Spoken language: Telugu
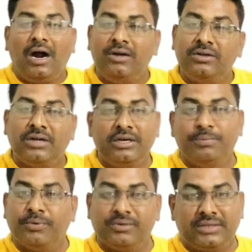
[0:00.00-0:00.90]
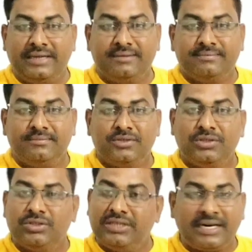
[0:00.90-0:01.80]
అంటడిగిపోతున్నాయి
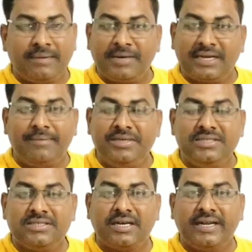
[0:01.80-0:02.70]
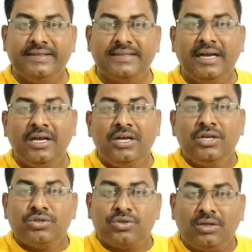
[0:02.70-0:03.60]
ఇక మనం గమనించినట్లయితే
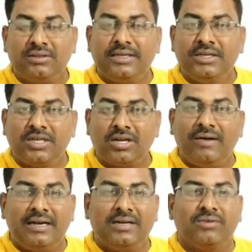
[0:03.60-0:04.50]
సొంత ఇంట్లో వాళ్ళని